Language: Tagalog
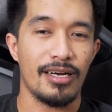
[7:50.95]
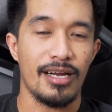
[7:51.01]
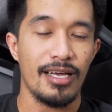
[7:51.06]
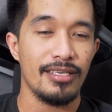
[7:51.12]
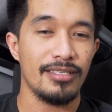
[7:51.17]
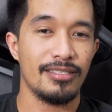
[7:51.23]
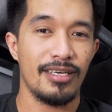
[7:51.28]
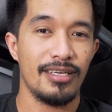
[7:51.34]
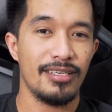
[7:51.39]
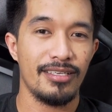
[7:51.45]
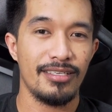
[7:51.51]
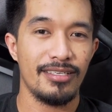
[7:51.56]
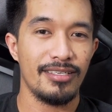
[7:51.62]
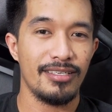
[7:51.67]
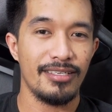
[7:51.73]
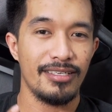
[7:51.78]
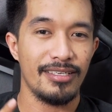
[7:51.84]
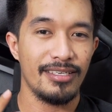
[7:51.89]

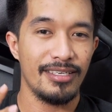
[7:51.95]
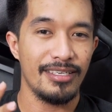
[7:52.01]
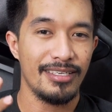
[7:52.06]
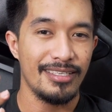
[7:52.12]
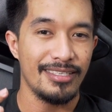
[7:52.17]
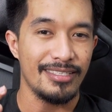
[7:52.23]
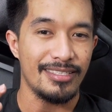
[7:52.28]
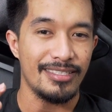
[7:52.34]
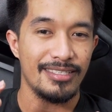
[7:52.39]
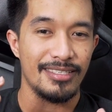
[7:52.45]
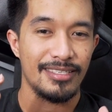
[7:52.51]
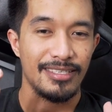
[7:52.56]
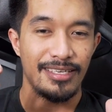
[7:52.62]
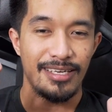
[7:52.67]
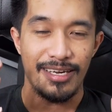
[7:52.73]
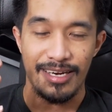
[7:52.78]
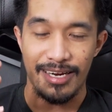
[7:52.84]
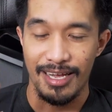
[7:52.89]
Ryzen
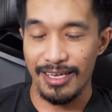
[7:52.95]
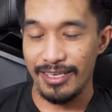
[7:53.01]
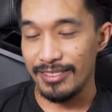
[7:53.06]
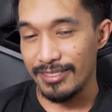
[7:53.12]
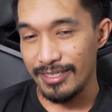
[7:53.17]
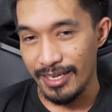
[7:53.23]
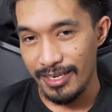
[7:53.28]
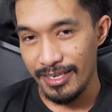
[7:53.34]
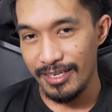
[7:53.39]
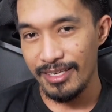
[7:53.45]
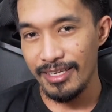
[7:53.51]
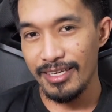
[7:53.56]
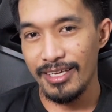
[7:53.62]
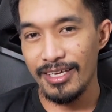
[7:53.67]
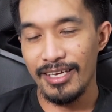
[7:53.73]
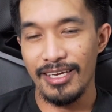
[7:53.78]
is Ryzen.